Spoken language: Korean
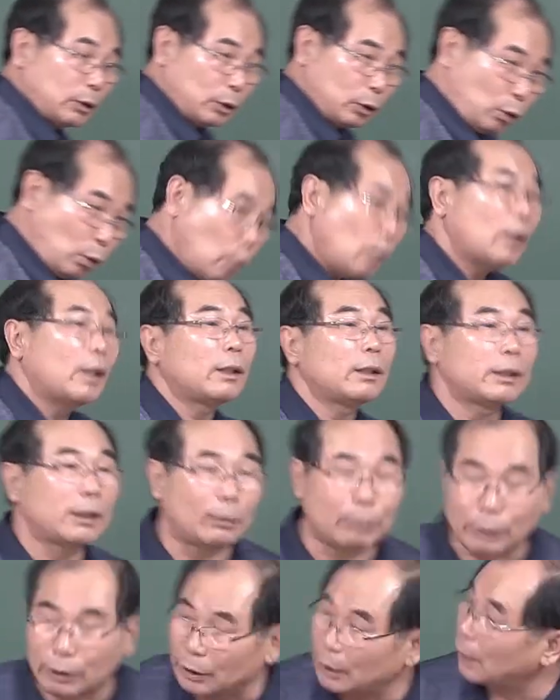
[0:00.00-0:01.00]
총칼을
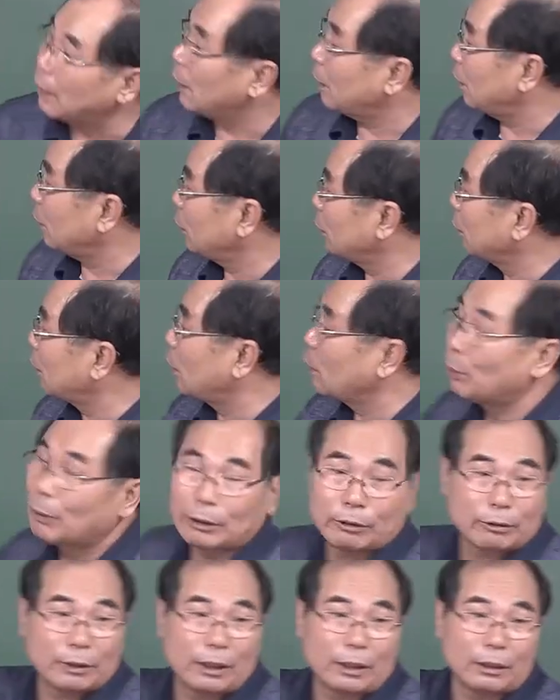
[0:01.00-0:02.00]
잡았다 이렇게
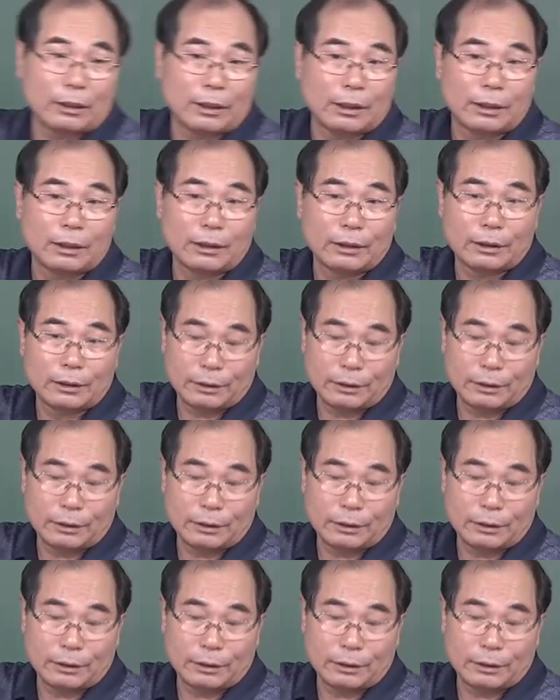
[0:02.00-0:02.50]
봐도 되는 거예요.